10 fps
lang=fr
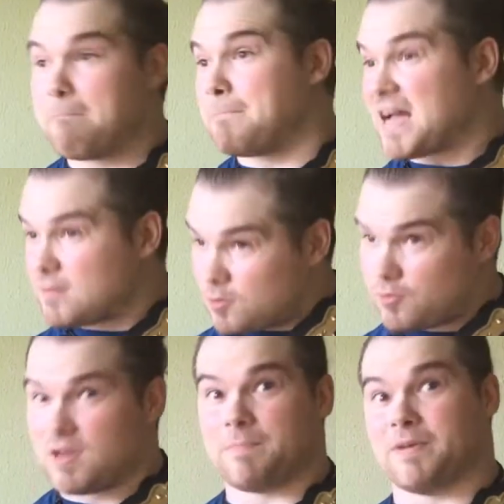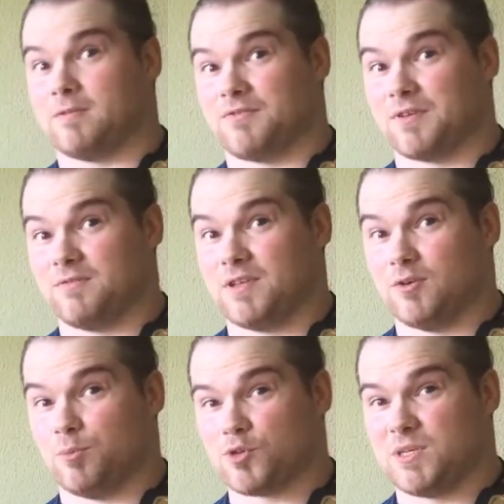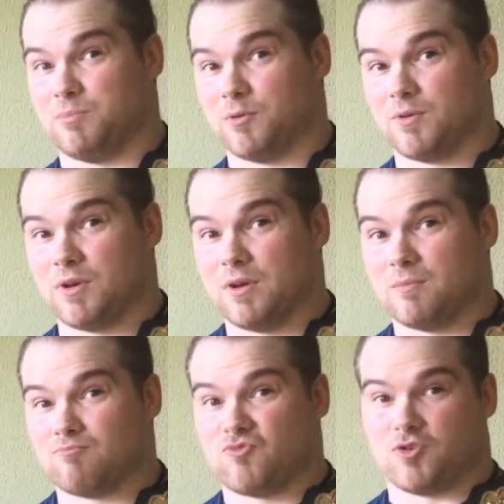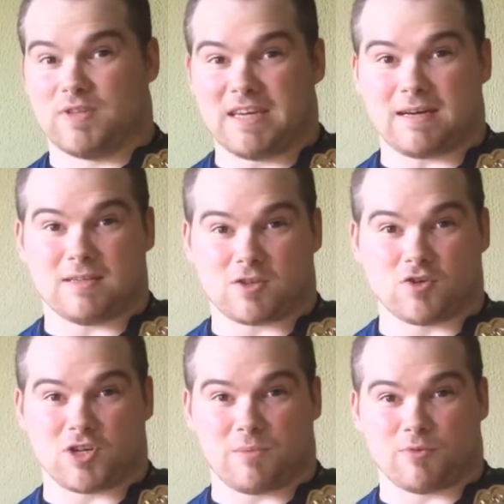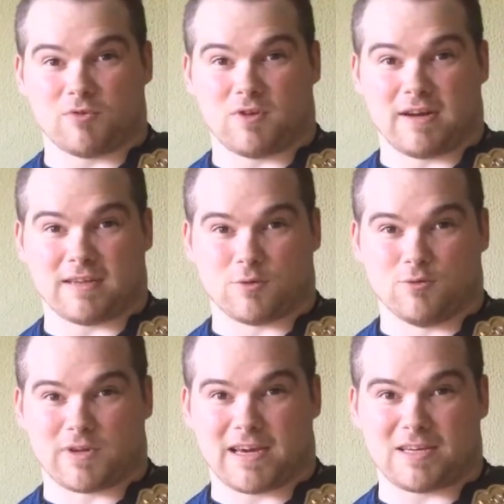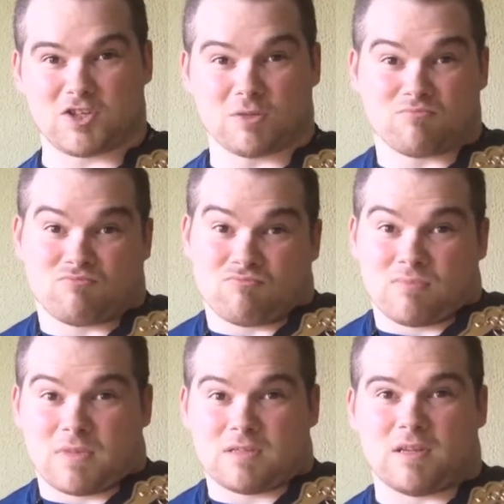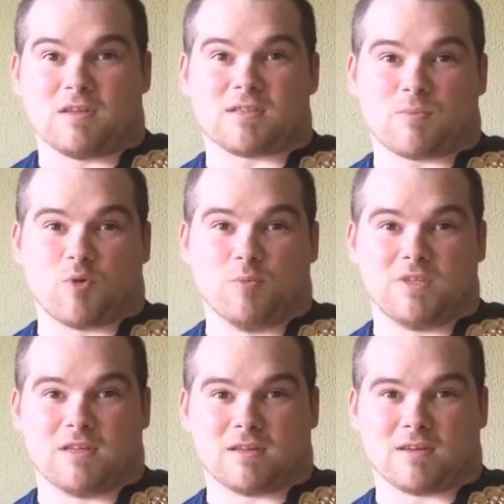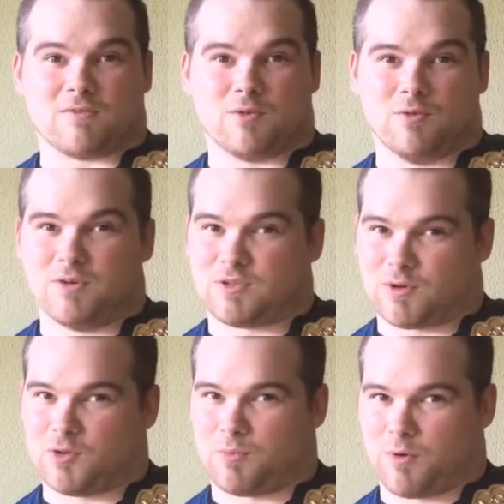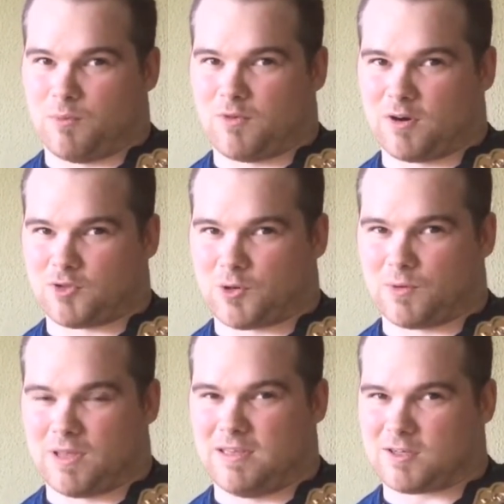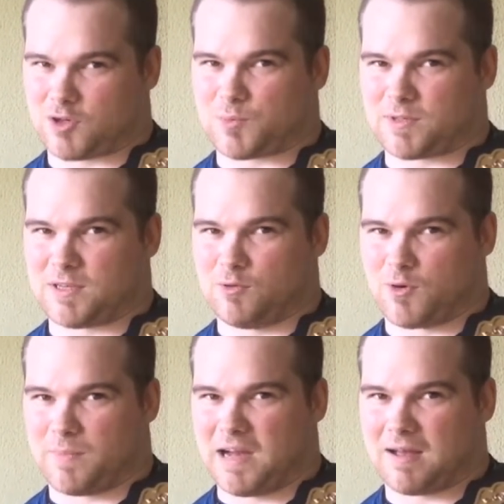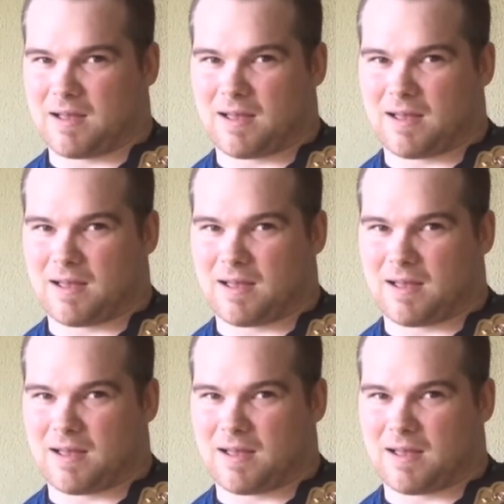pas du tout la peine de faire une vidéo pour si peu. Je veux dire, ce que j'ai répondu dans les réseaux du catch, c'était simplement une petite interview, histoire de promouvoir le show et de dire ce que je pensais du combat.